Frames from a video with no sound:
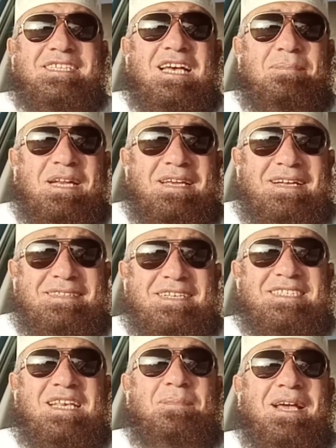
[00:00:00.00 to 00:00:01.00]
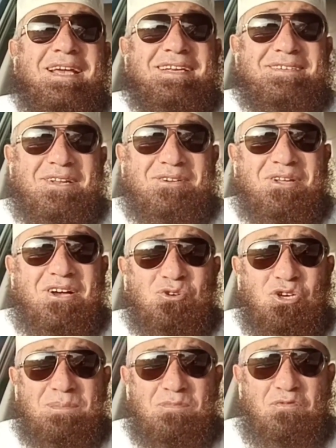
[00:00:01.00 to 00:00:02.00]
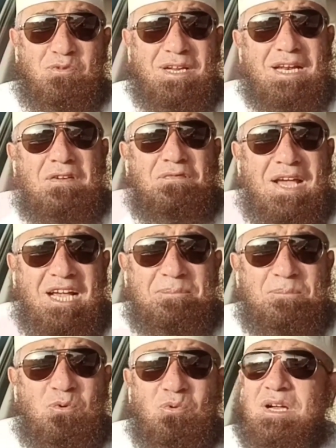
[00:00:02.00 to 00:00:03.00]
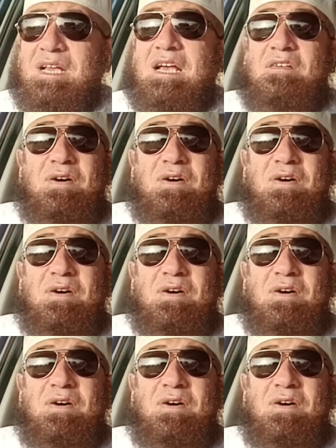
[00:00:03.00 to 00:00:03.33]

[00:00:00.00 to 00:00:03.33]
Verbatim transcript: يا ملائكه السماء ان الله يحب فلانا فاحبوه